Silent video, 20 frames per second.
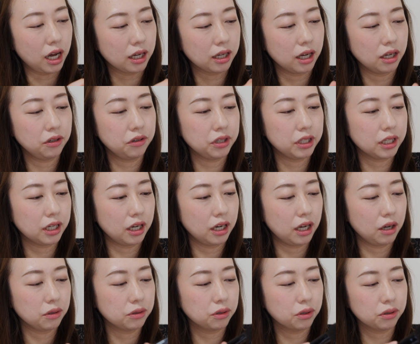明るい
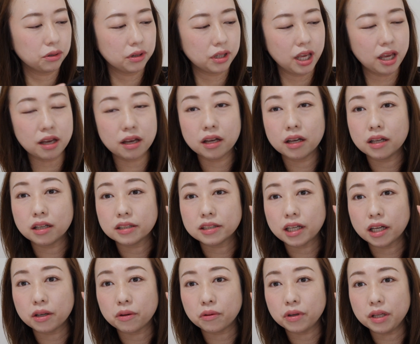カラーを取って、
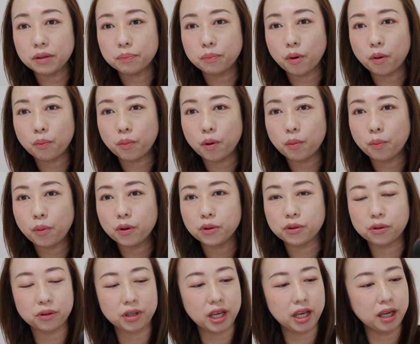最後にポンポンポン
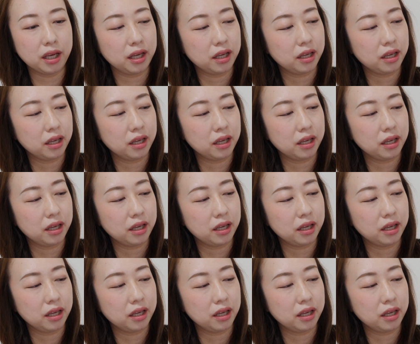とね。